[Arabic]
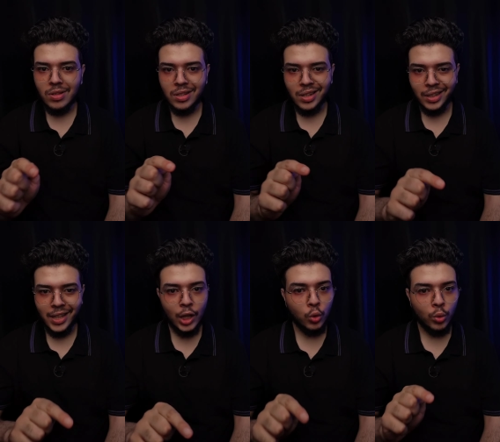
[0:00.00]

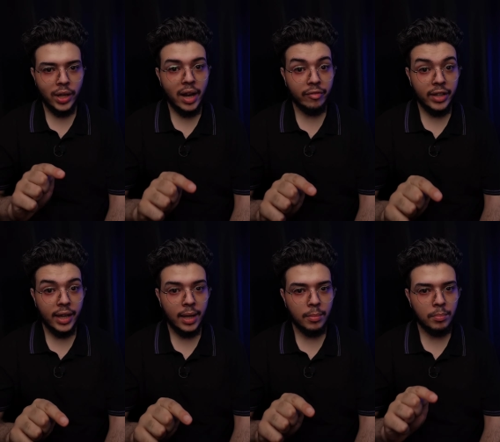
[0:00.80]
صدقتوا ان انا
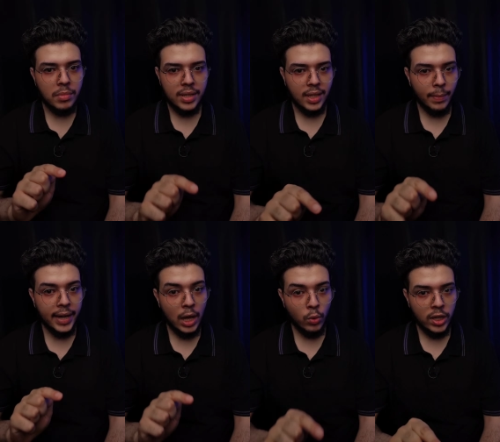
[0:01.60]
فيها من زمان
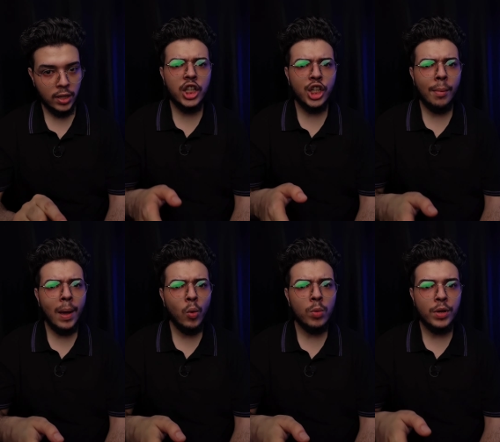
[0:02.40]
قوي الشباب
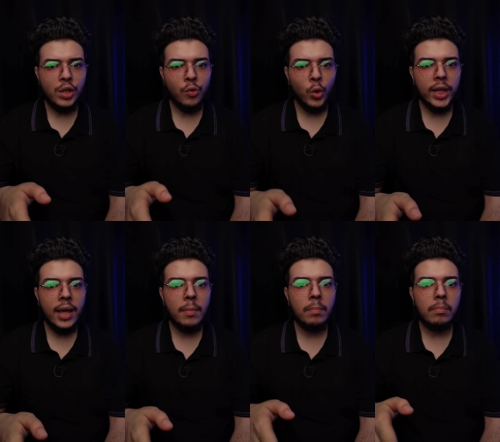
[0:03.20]
اول ما شافوه كده